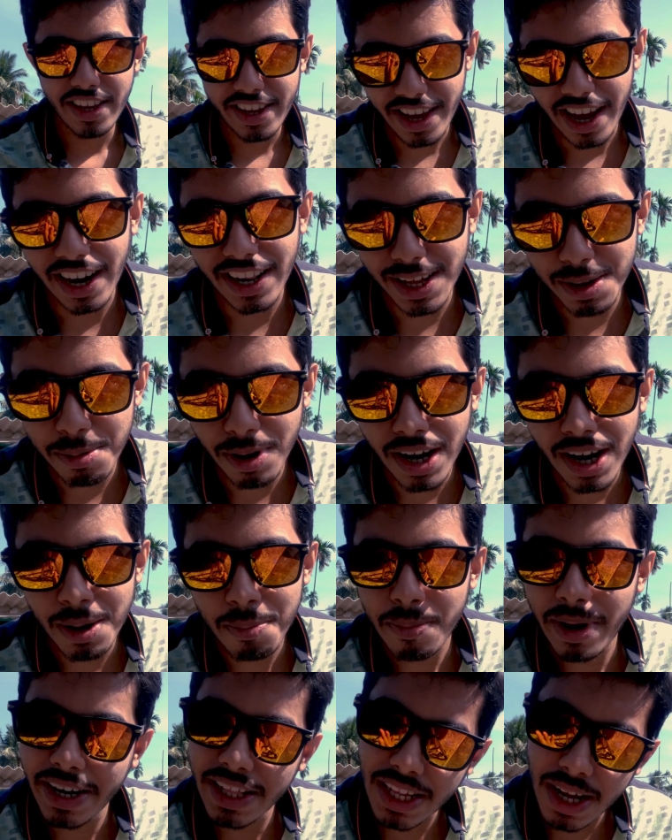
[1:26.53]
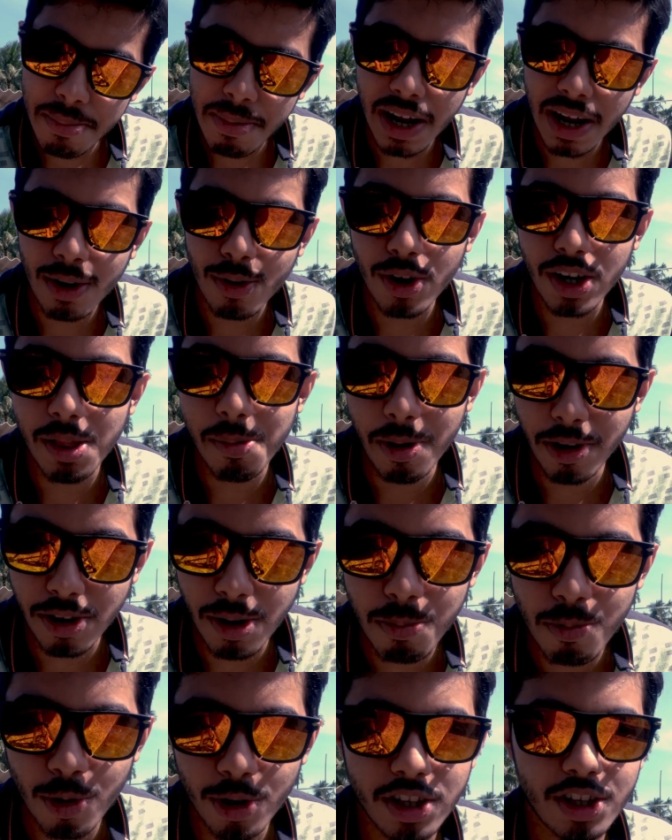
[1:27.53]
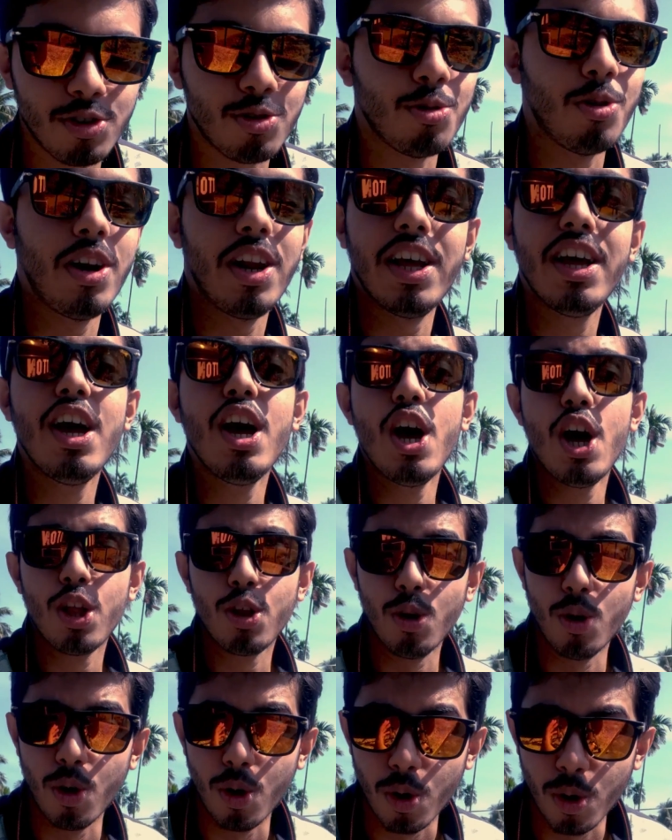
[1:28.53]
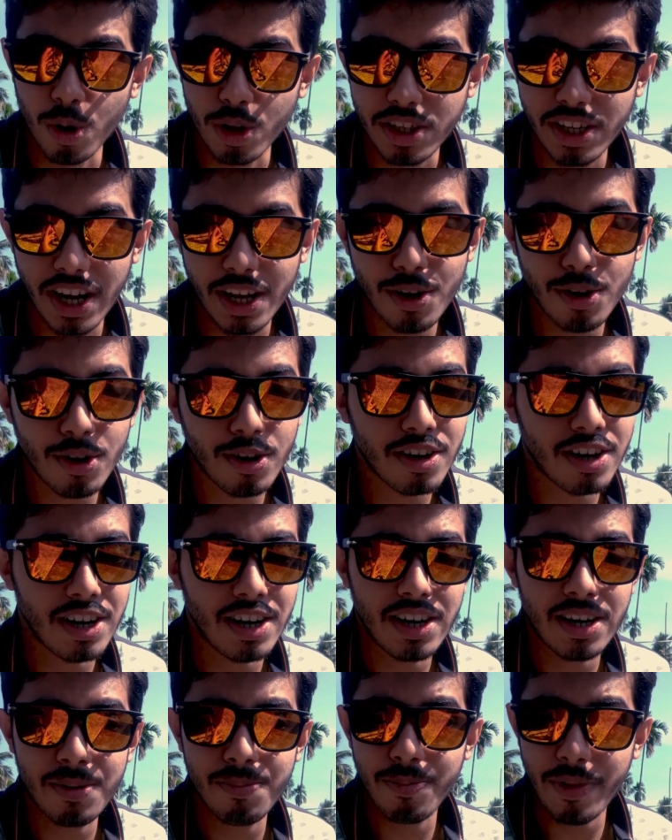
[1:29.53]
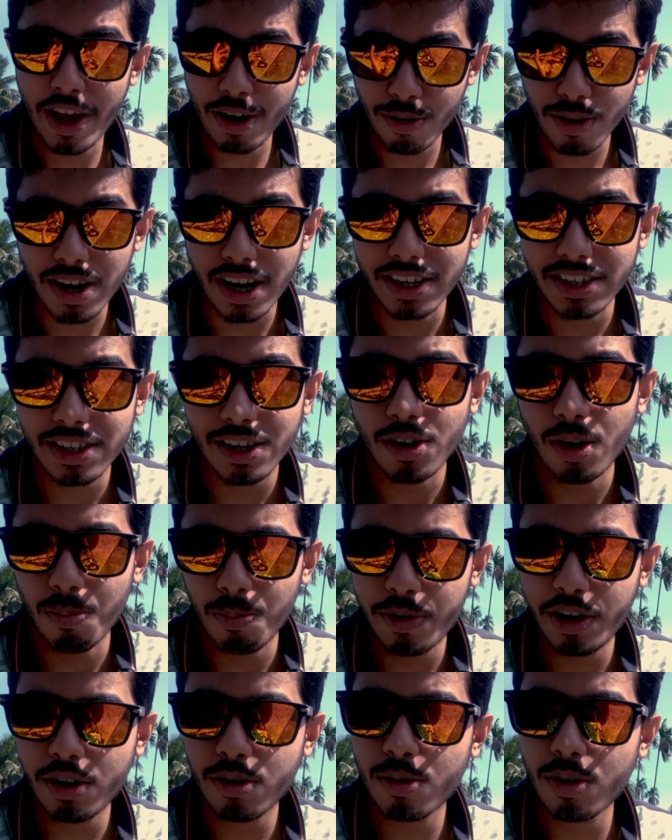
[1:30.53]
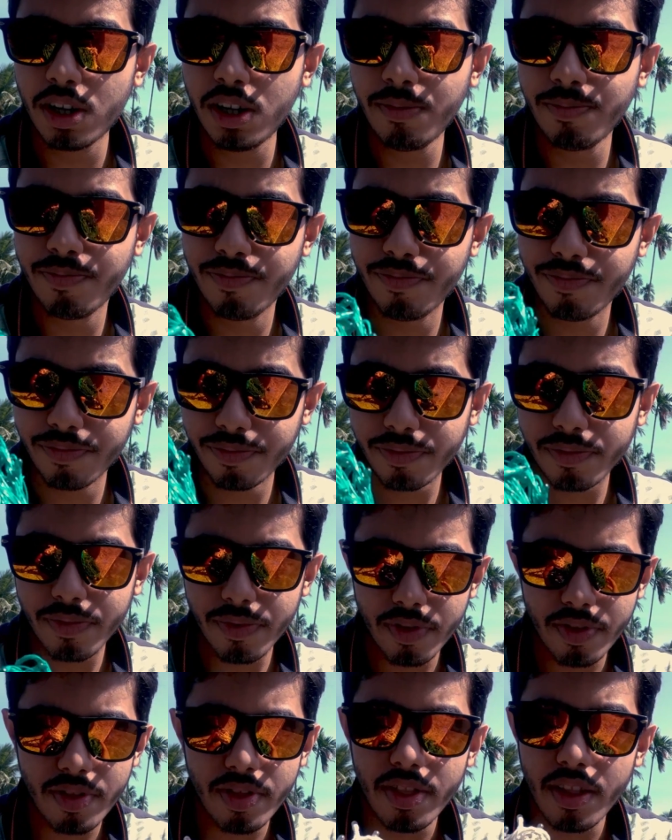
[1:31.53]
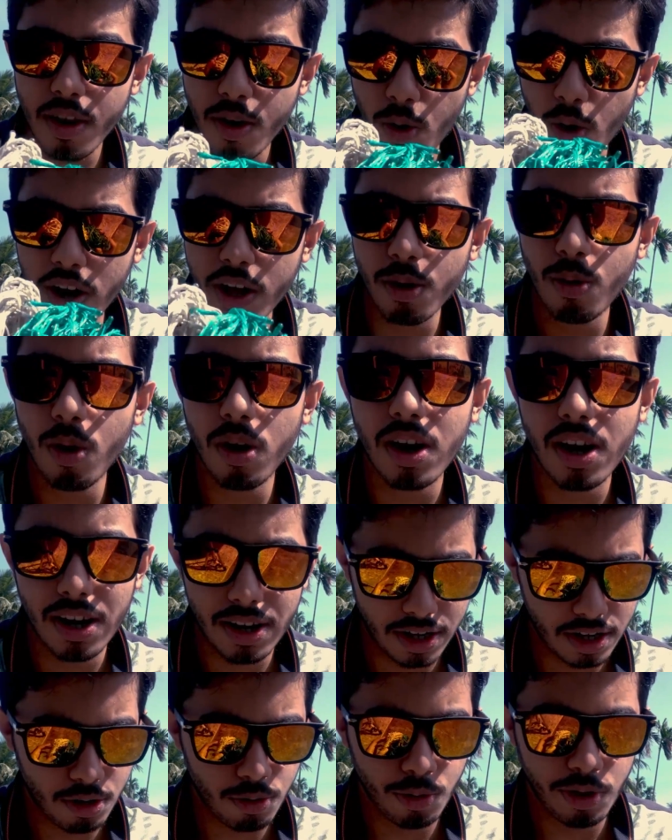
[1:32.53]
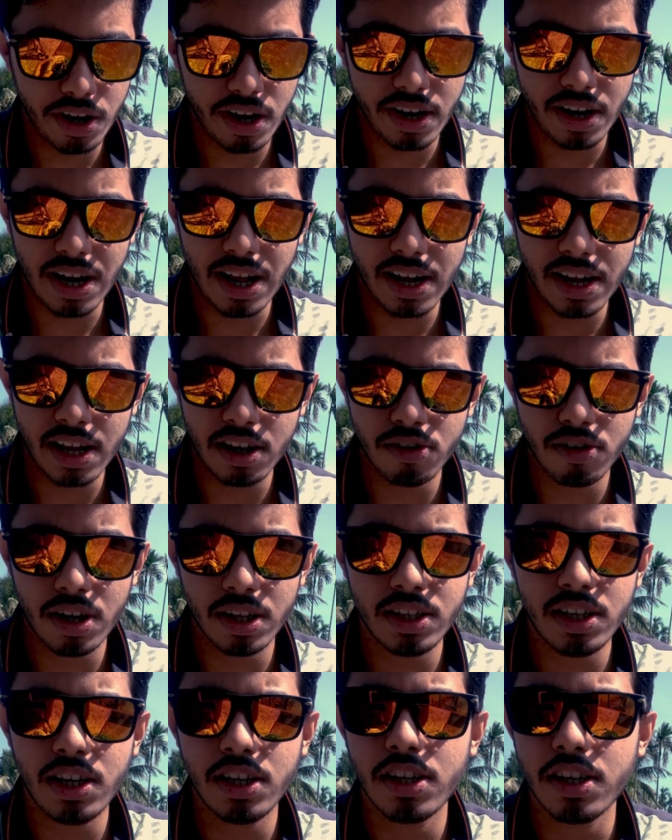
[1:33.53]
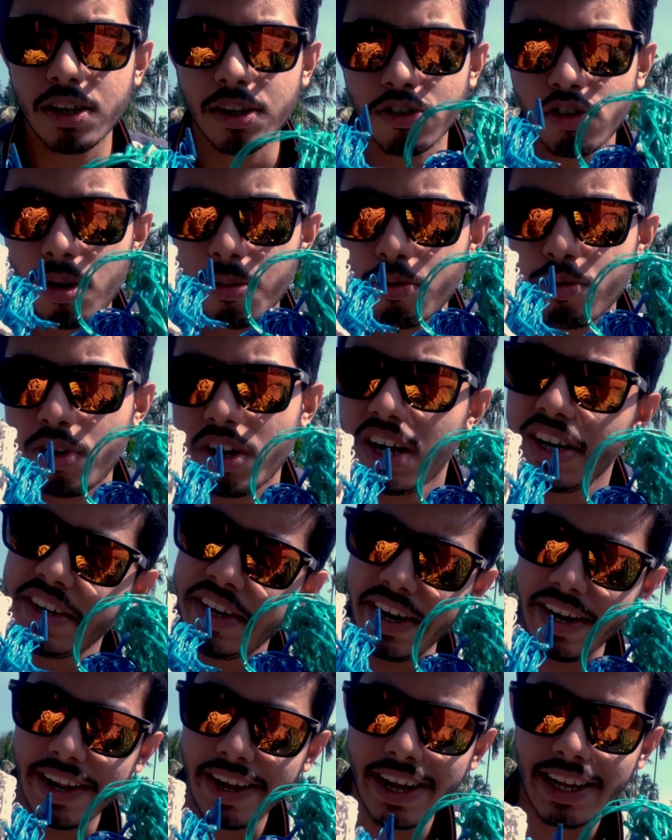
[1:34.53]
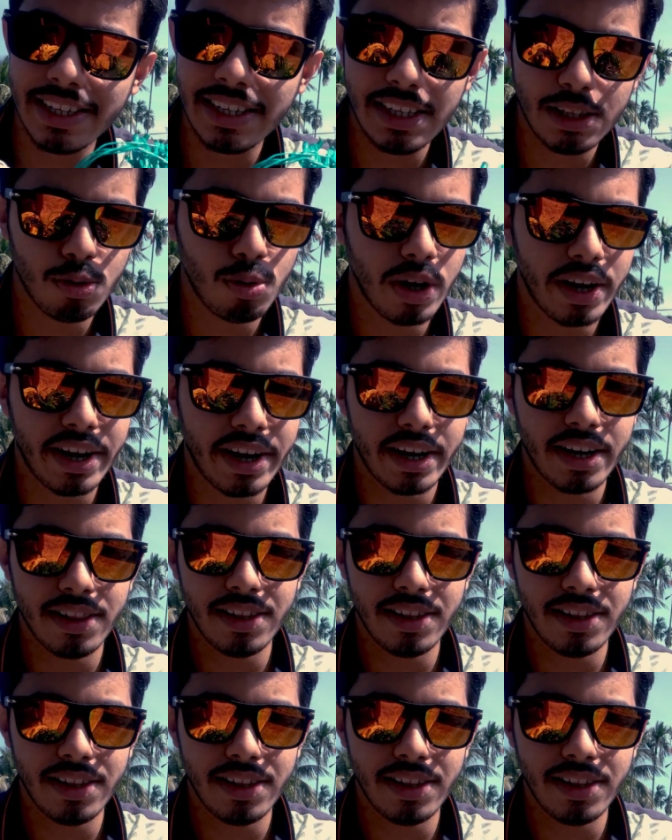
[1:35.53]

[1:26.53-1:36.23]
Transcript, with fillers: ইয়ার কি মারলাম বাড়ি থেকে বার করে দেবে এইসব করছি শুনলে তো যাই হোক এখন কাজটা কমপ্লিট করি অনেকগুলো যে ইয়ে লাগানো আছে এই যে সব টুনি কেটে গেছে ইঁদুরে কেটে